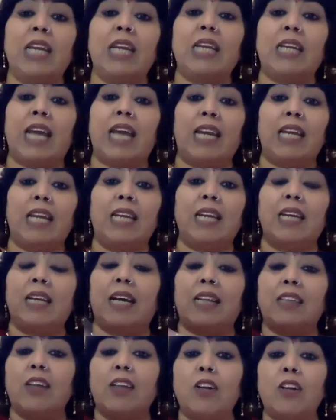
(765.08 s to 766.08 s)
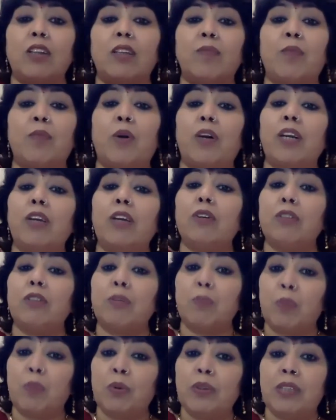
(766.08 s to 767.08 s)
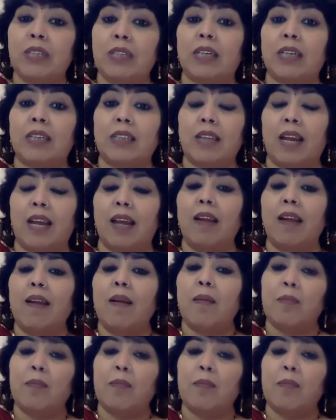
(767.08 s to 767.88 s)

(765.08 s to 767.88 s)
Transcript: की टैनिंग हटाता है और बॉडी को स्मूथ रखता है